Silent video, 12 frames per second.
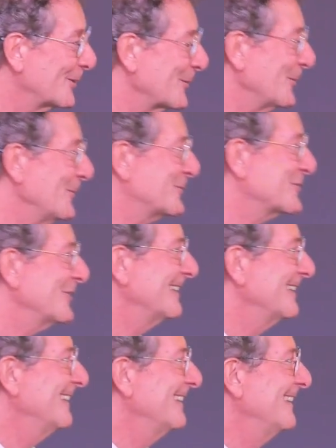croce,
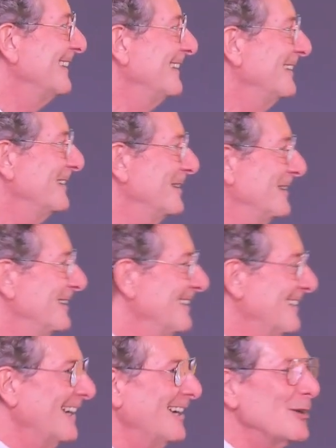
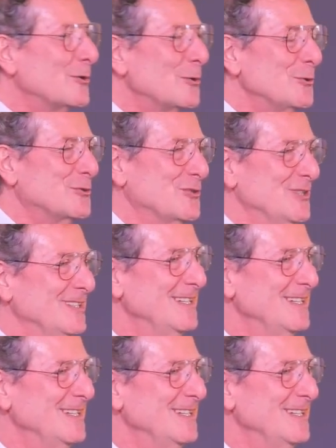alla croce,